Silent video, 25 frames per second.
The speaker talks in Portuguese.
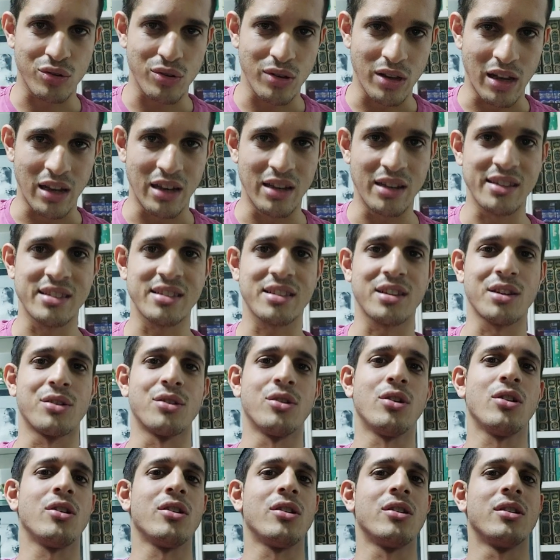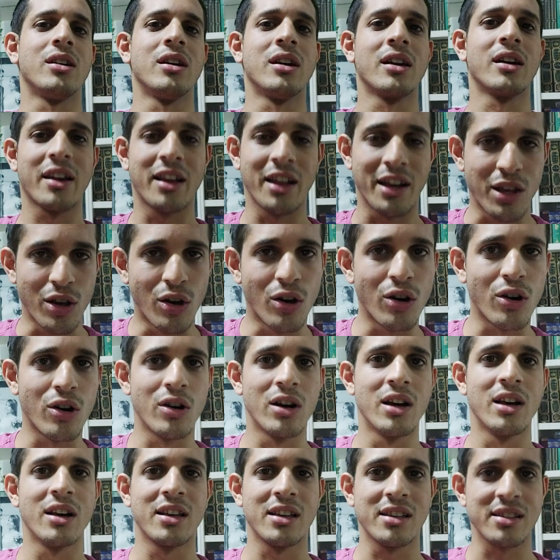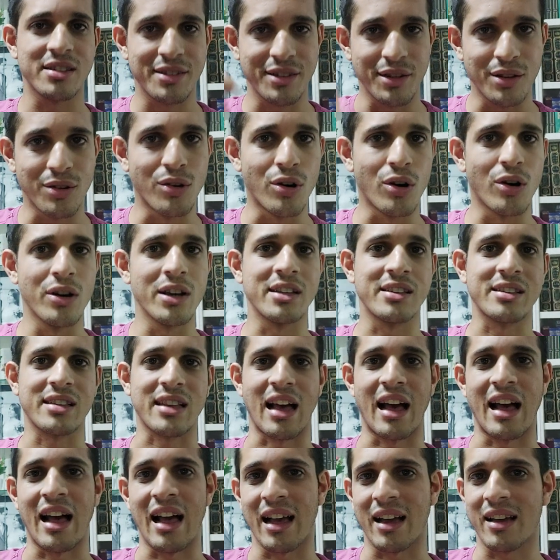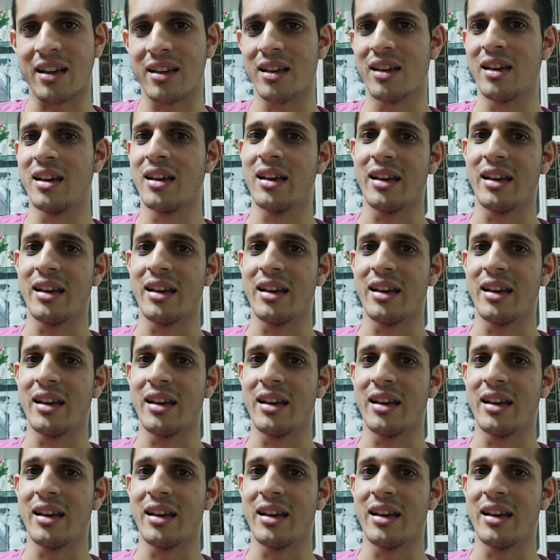ele ensinou, criou, ensinou Yitzhak.